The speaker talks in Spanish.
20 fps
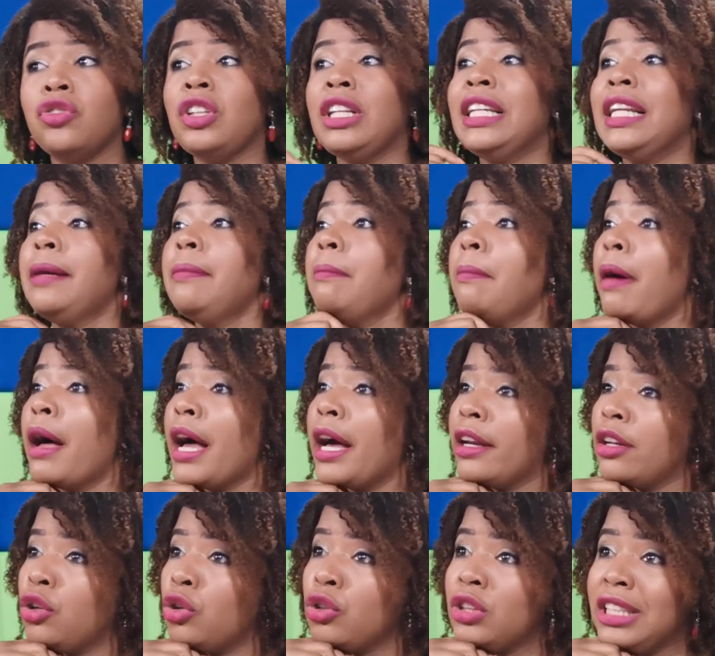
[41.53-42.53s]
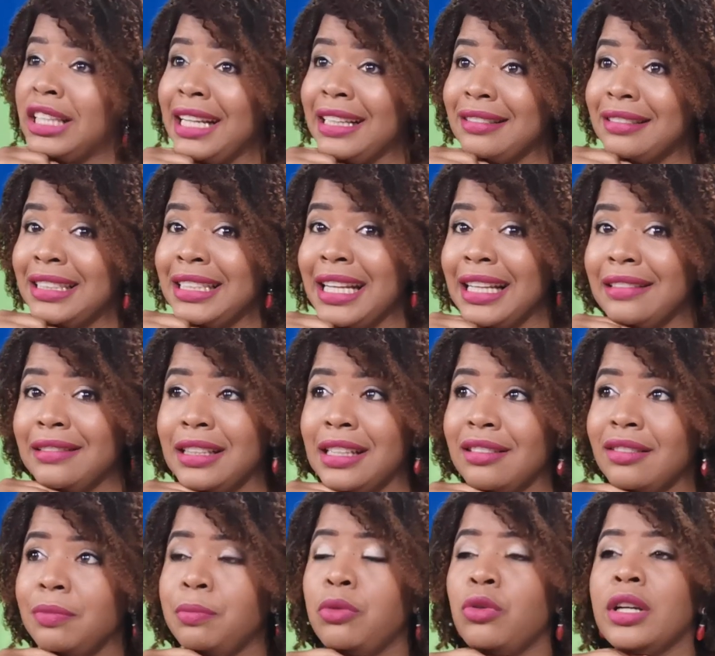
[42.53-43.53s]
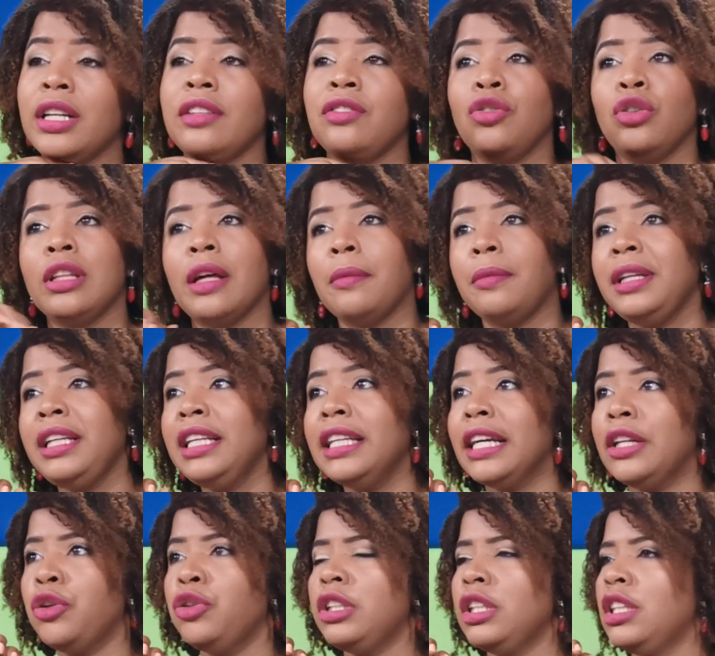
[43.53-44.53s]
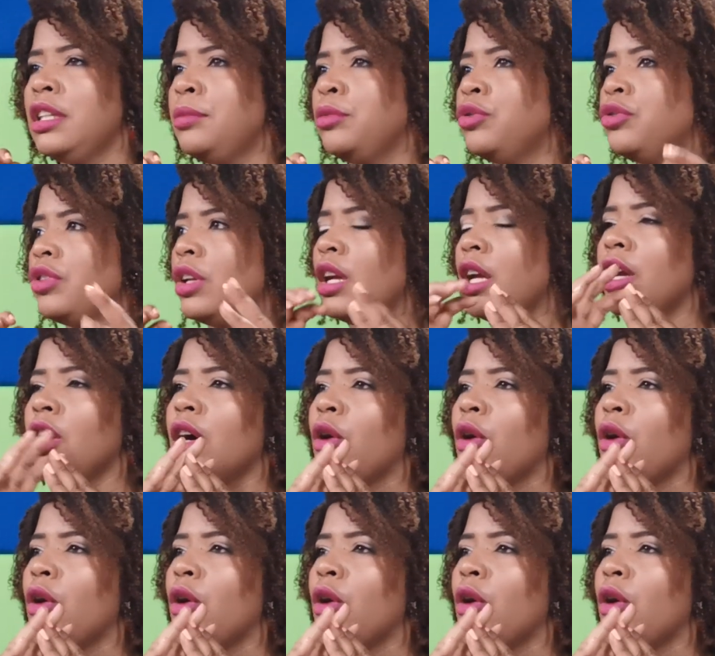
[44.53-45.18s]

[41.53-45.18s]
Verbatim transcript: Sin embargo, tres días después todavía no tenemos